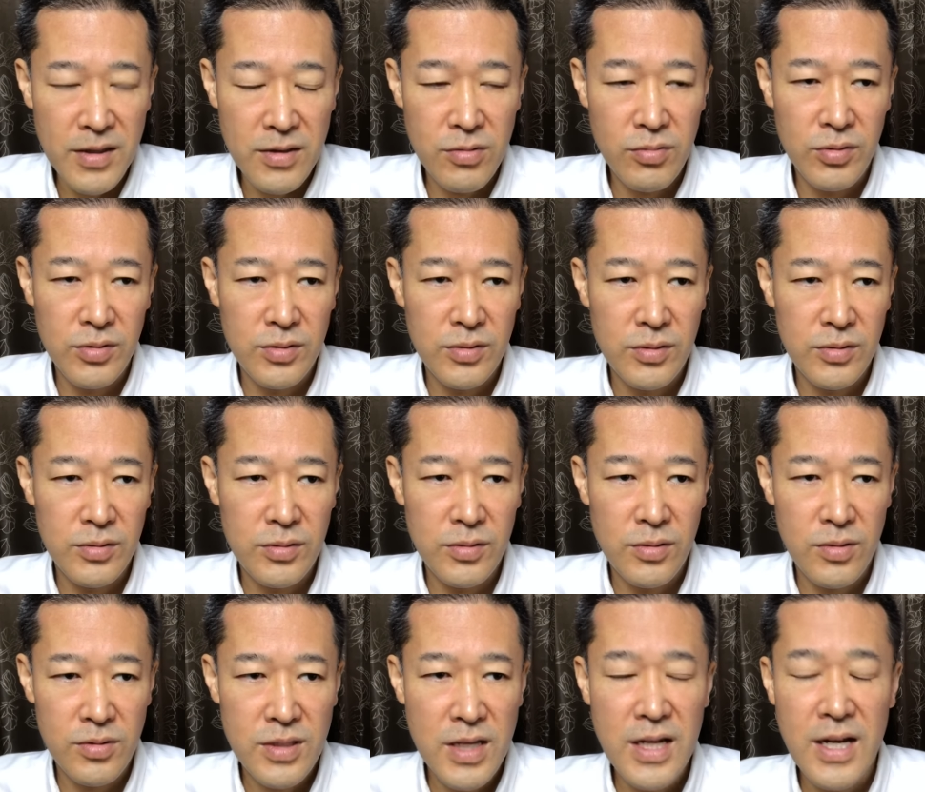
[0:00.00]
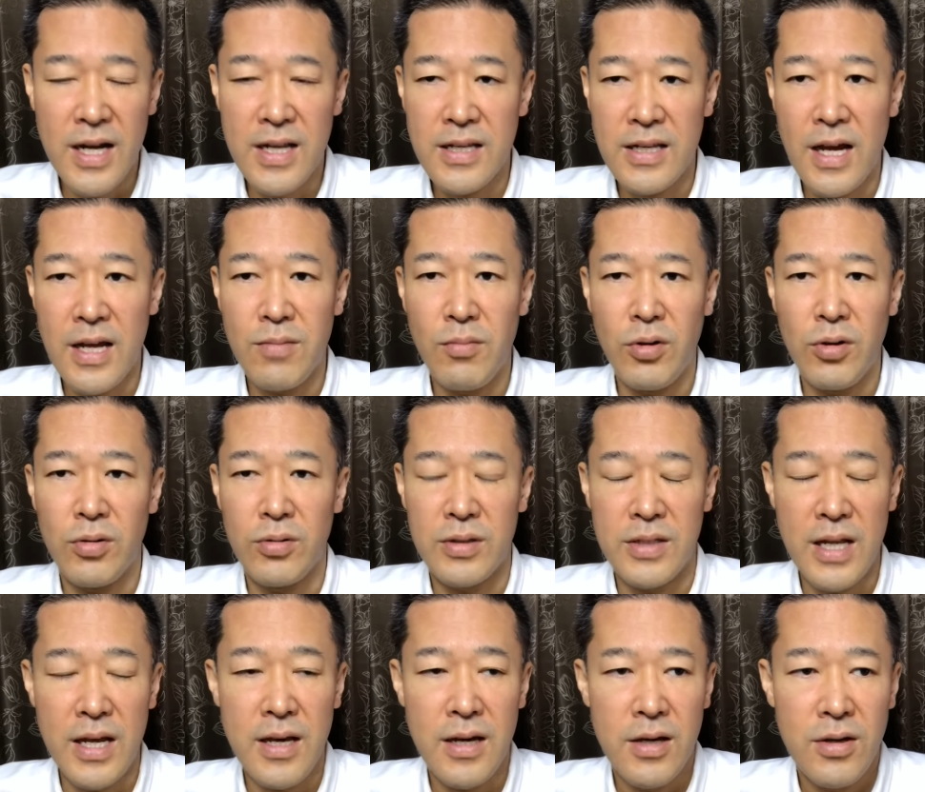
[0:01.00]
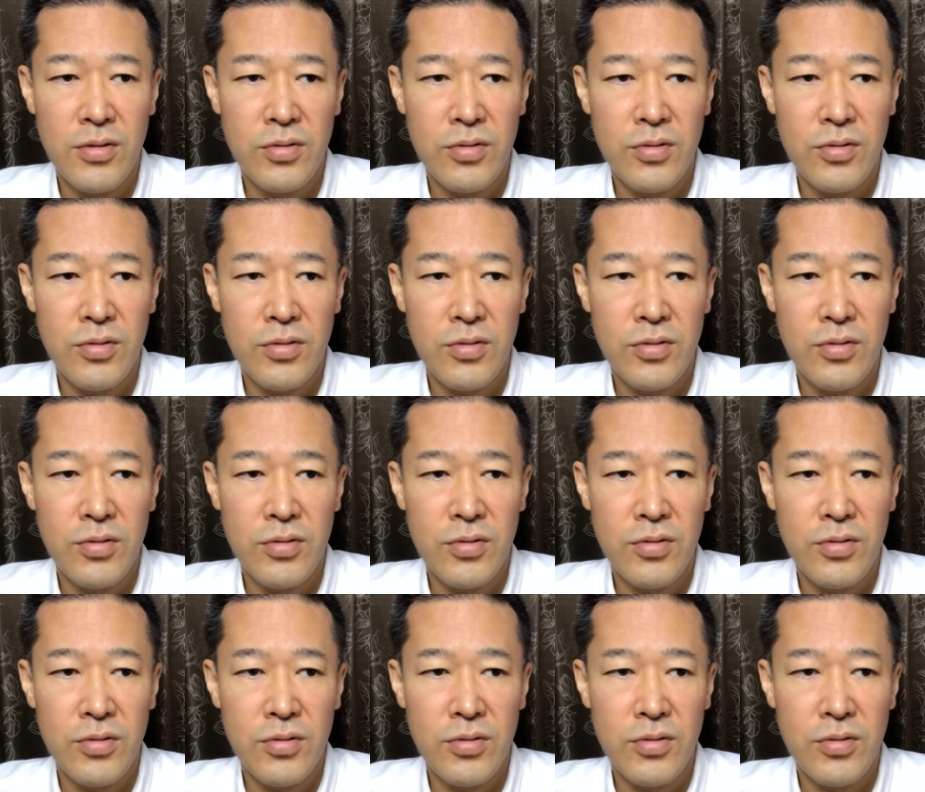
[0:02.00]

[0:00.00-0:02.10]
自分の世界にないものにね